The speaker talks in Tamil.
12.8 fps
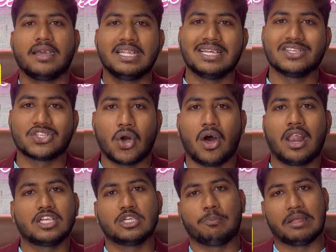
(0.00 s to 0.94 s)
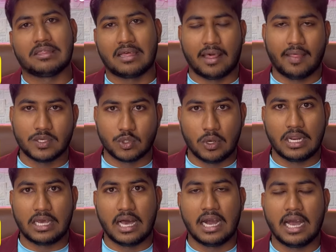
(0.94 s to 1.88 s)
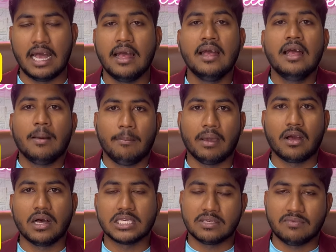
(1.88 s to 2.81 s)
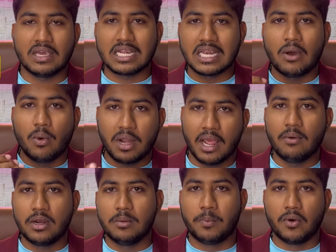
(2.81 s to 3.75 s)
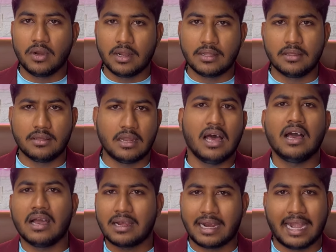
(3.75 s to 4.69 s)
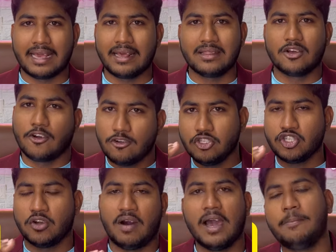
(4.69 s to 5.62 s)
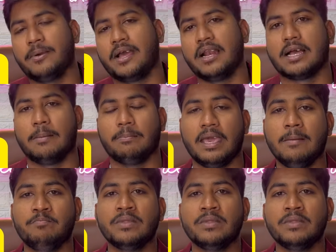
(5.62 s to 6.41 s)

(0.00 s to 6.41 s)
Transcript: இந்த ஸ்காலர்ஷிப்பை தரதா சொல்லியிருக்காங்க பிகாஸ் வீட்டில் ஒரே ஒரு பொண்ணு இருந்ததுன்னா கிடைக்கிறது கொஞ்சம் வாய்ப்புகள் கம்மி